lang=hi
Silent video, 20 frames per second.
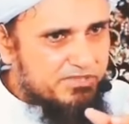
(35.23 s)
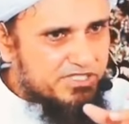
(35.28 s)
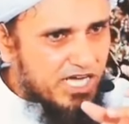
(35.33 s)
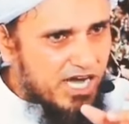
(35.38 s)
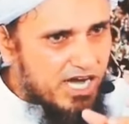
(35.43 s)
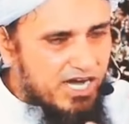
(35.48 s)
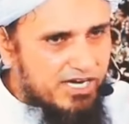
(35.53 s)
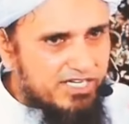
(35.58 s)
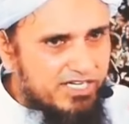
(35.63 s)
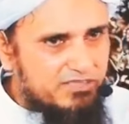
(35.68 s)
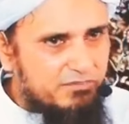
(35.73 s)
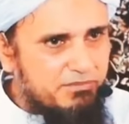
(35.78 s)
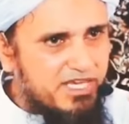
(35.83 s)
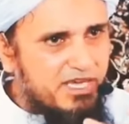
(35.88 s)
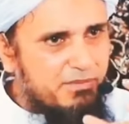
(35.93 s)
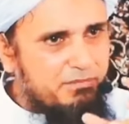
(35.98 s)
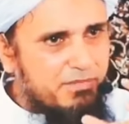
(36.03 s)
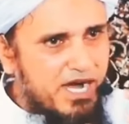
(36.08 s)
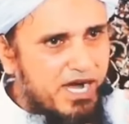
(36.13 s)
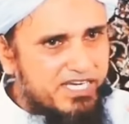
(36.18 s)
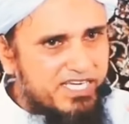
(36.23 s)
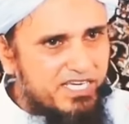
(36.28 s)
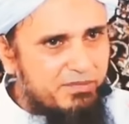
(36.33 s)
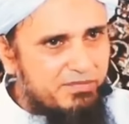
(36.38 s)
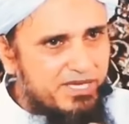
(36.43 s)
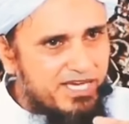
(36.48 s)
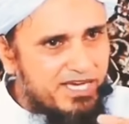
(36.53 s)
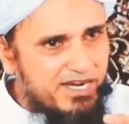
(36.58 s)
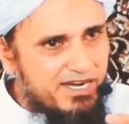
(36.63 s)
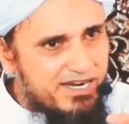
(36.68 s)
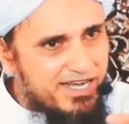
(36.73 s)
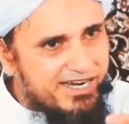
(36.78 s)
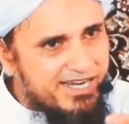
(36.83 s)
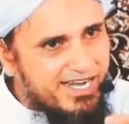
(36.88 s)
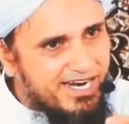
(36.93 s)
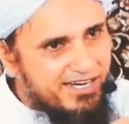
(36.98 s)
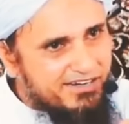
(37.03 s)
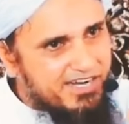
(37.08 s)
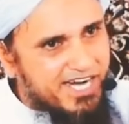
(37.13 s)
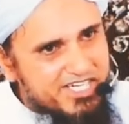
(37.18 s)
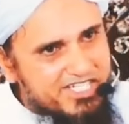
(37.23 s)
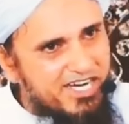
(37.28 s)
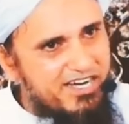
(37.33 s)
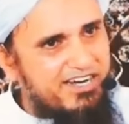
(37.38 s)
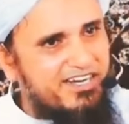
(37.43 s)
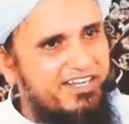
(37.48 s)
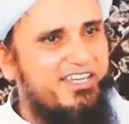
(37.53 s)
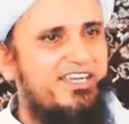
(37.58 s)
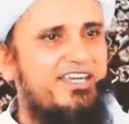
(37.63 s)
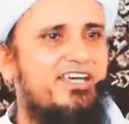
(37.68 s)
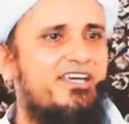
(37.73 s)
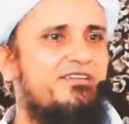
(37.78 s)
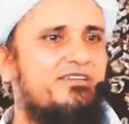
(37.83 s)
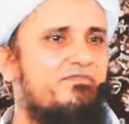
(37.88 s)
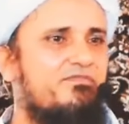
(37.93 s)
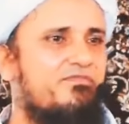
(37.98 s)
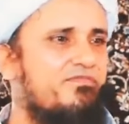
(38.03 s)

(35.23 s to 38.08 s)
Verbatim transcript: तहारत में पाकी में अल्लाह ने अट्रैक्शन रखी है